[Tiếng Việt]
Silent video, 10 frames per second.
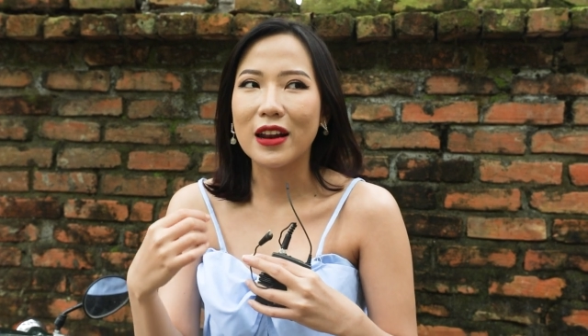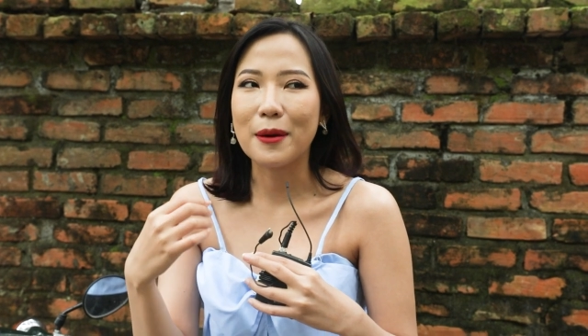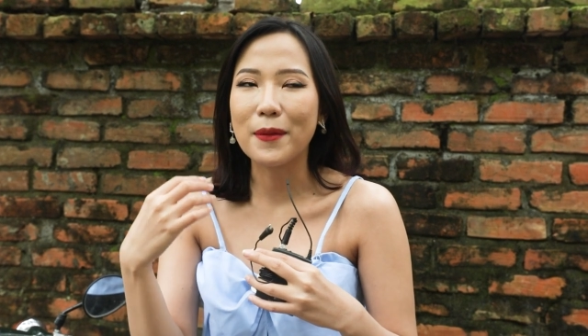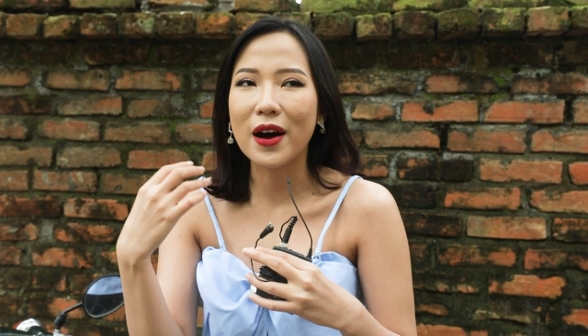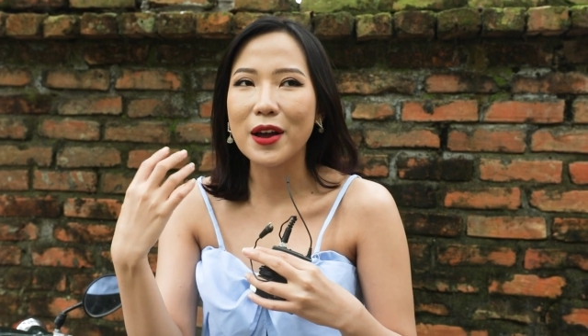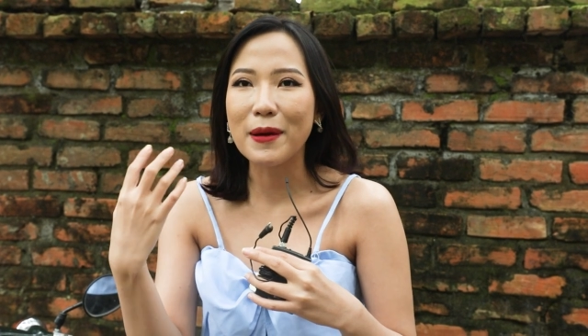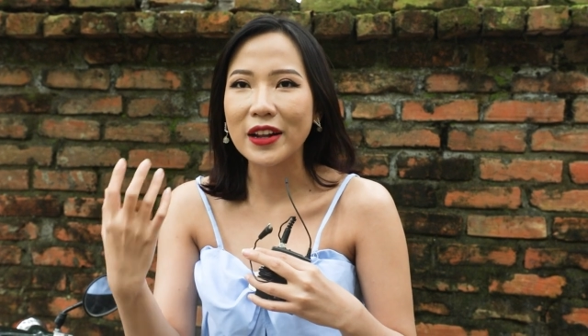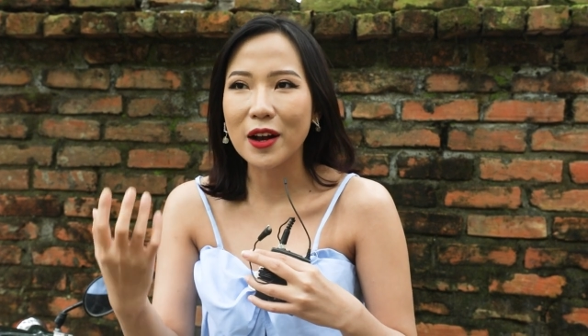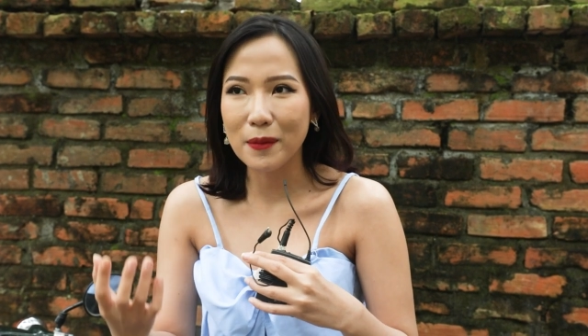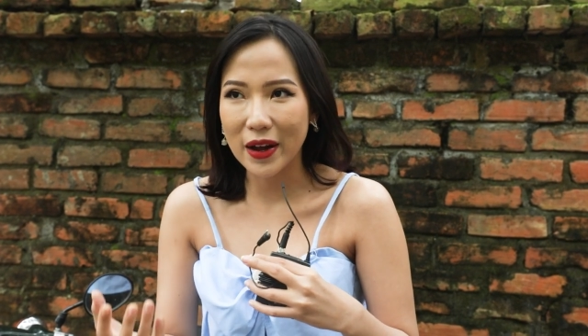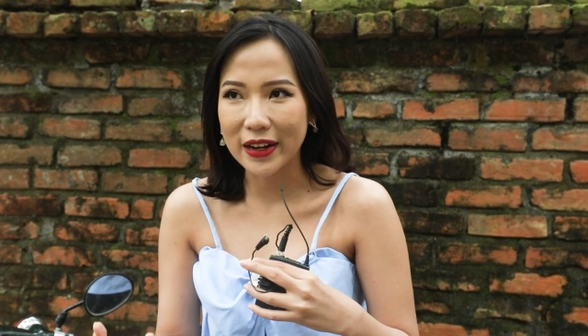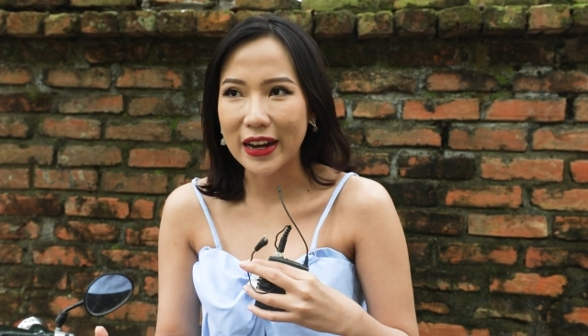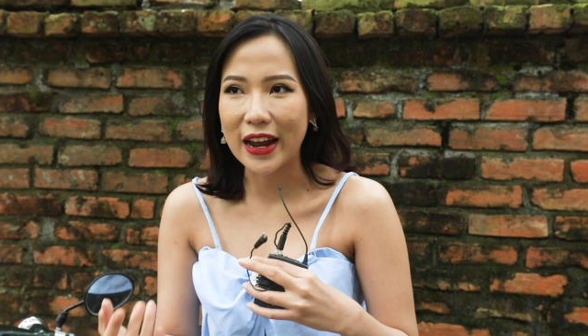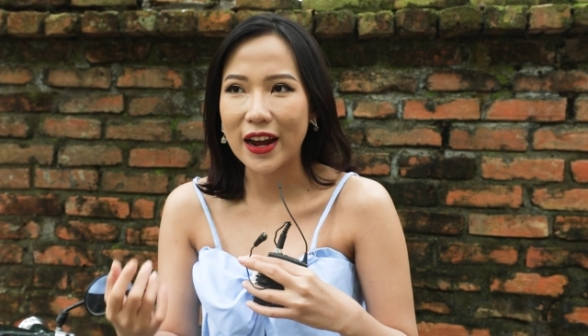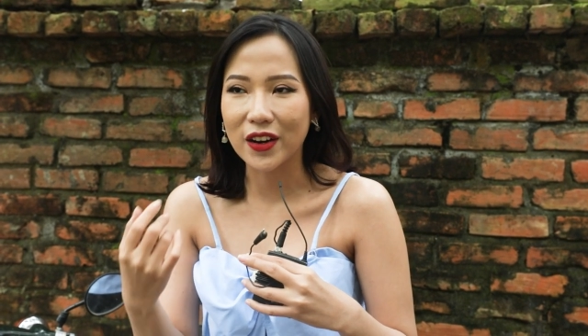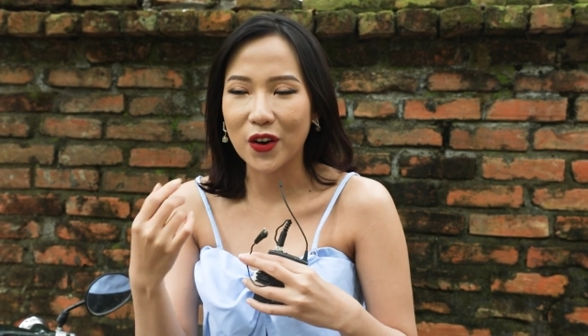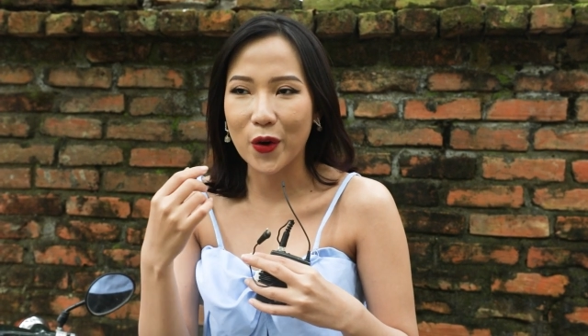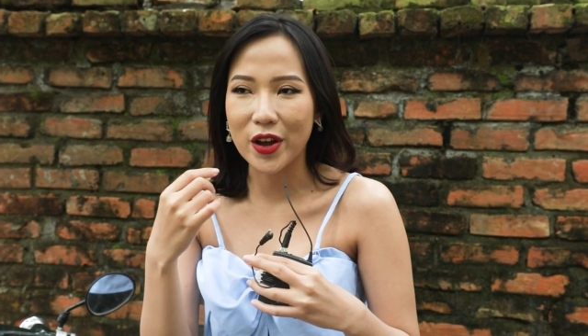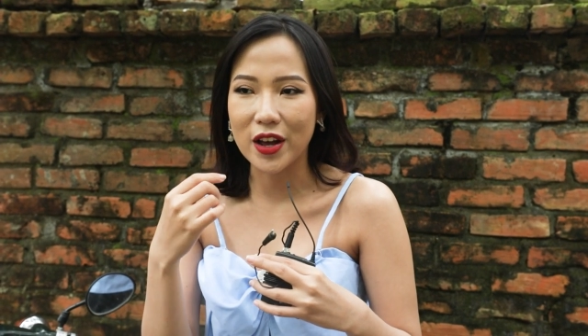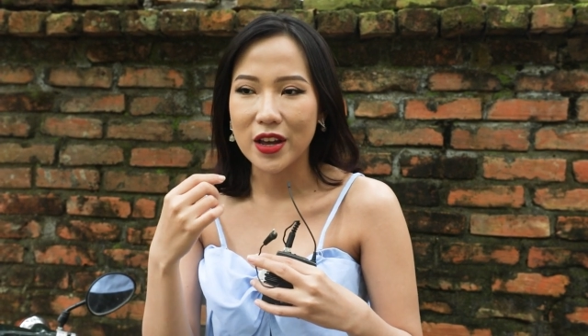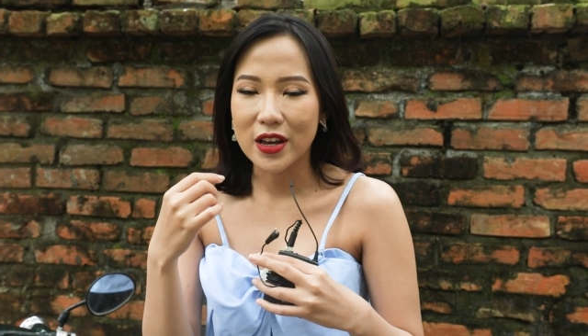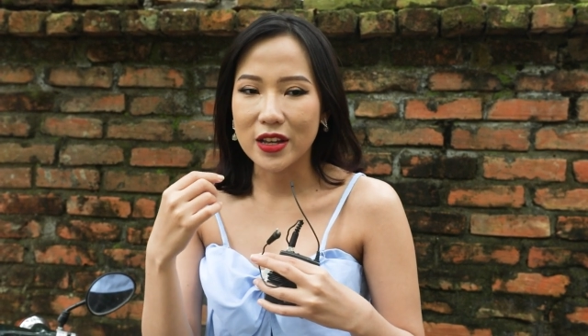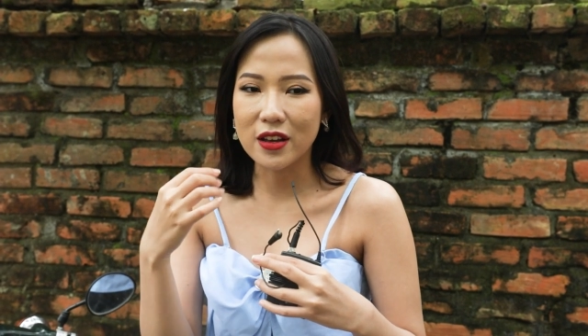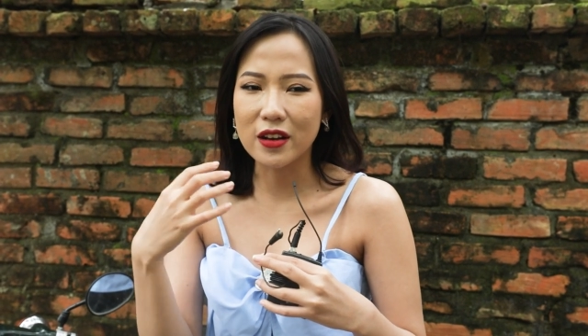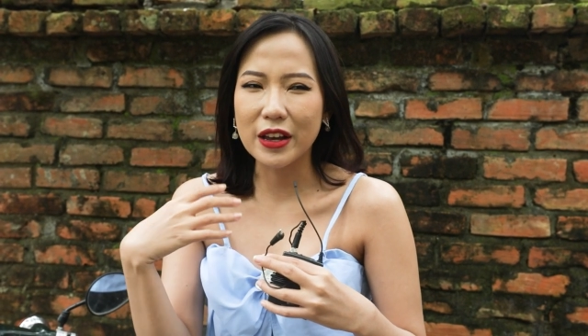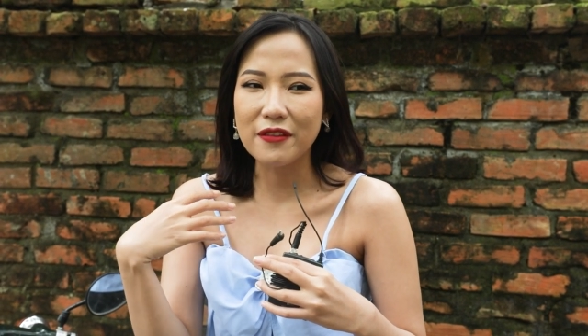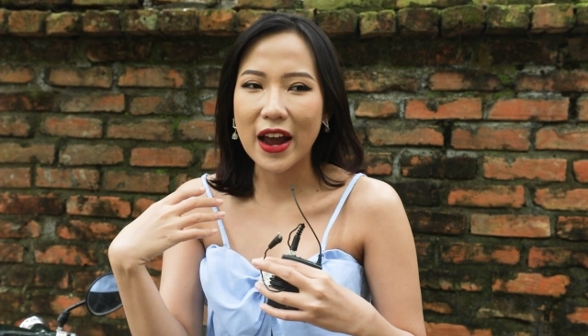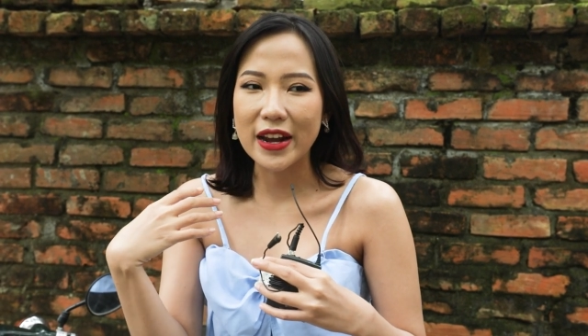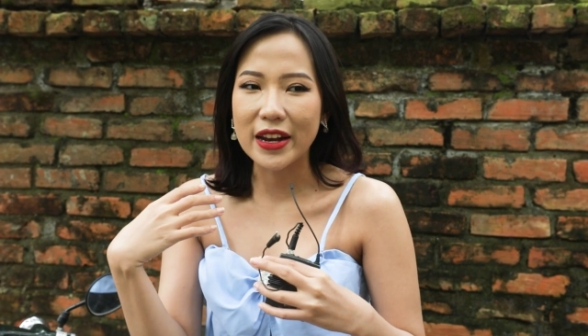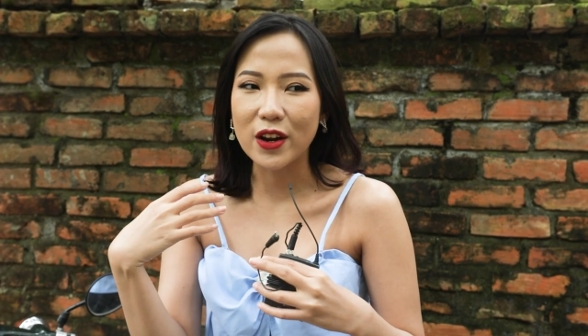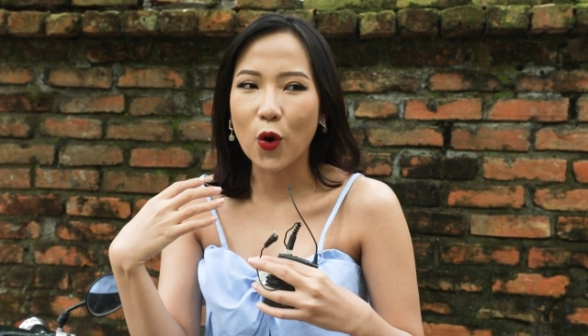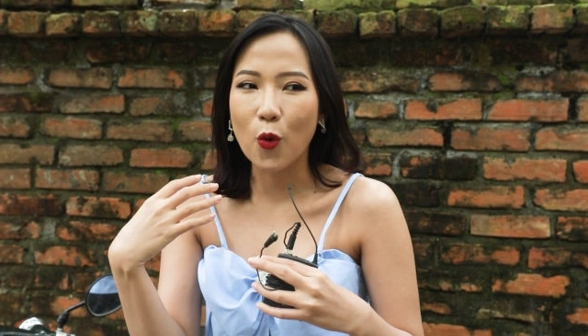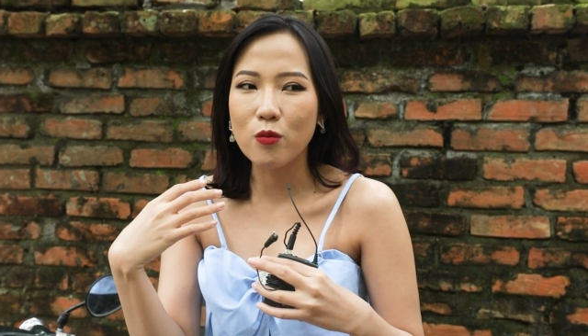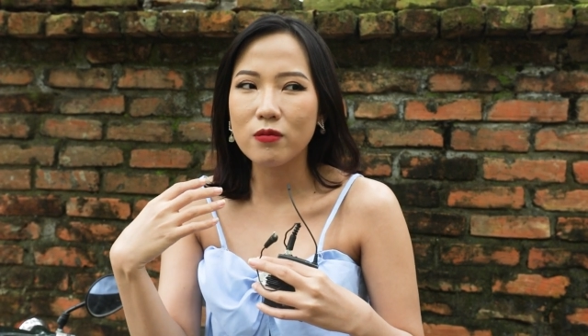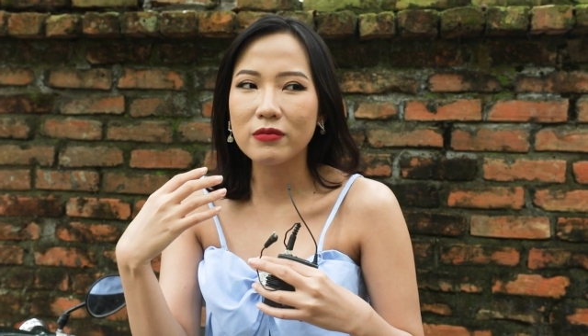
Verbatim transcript: là mới bản thân mình nè rồi ờ, những cái vai này nó cũng